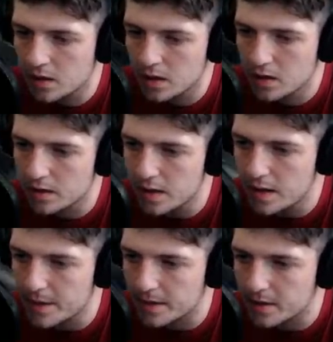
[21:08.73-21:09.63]

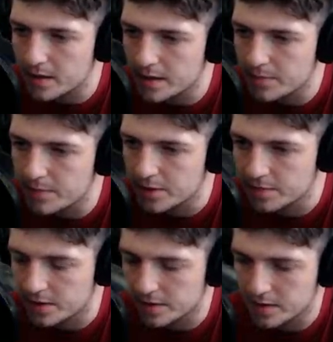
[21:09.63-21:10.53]
Dobra, i kolejny
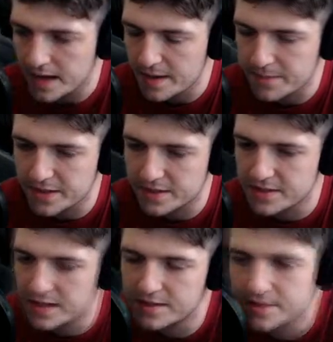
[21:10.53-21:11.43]
porobiony. Ja
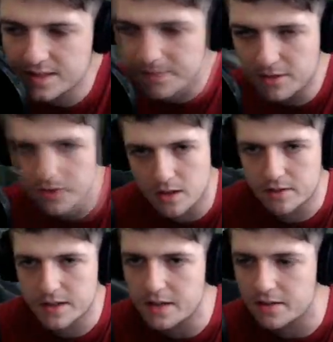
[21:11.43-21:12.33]
pierdzielę, co za mongoły.
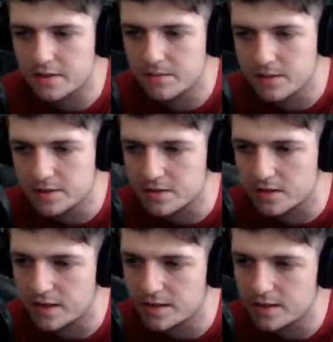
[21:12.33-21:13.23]
Jak oni byli
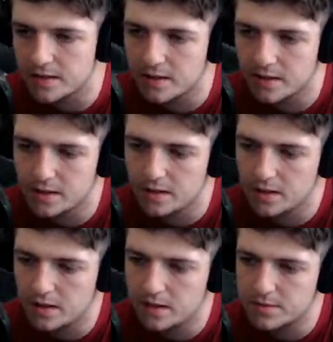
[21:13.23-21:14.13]
szkoleni?
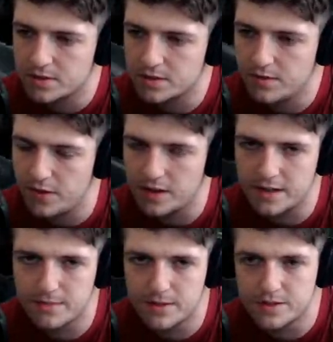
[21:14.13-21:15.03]
Przecież oni w ogóle nie
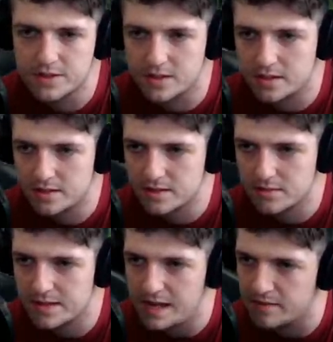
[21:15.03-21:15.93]
byli szkoleni. To są
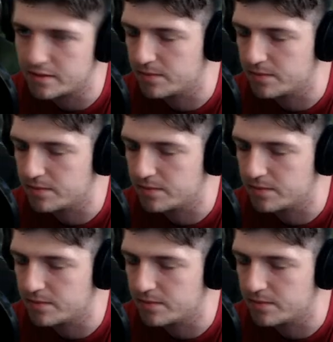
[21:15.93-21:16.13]
downy po